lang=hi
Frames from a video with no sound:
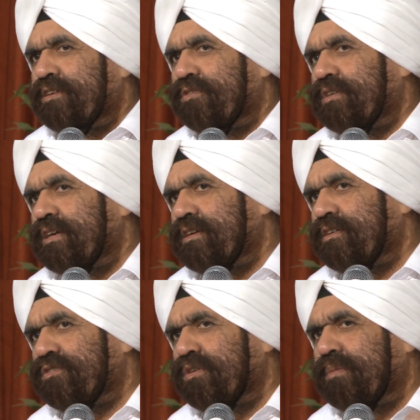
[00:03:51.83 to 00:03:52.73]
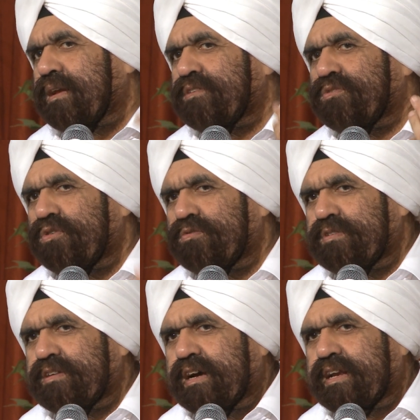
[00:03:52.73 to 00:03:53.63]
क्योंकि जो हमारे सोच
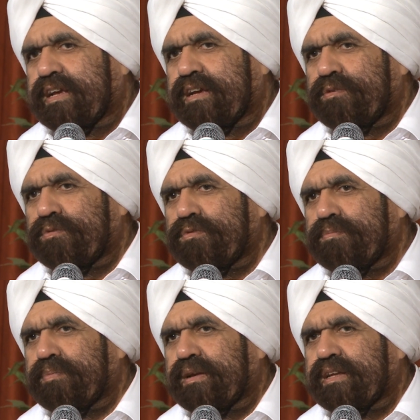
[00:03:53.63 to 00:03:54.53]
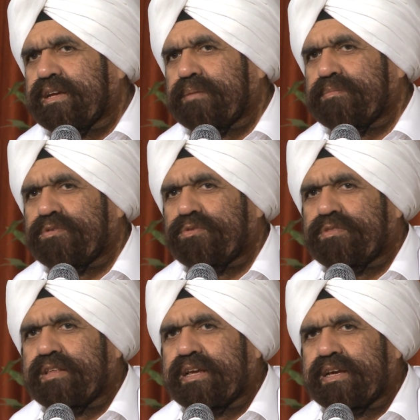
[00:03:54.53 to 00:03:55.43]
विचार हैं उन पर ही हम
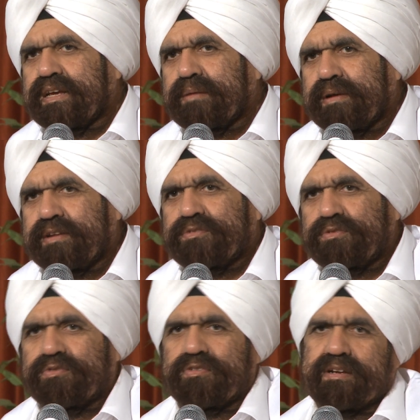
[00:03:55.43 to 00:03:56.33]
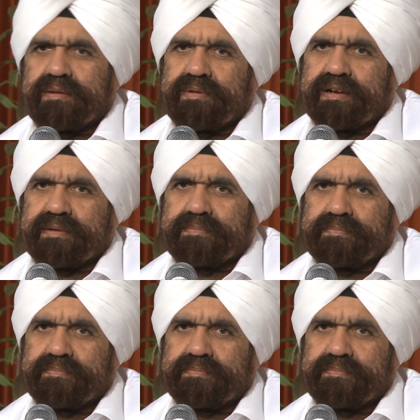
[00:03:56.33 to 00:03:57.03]
सोचते हैं कि हमारे सुख दुख निर्भर हैं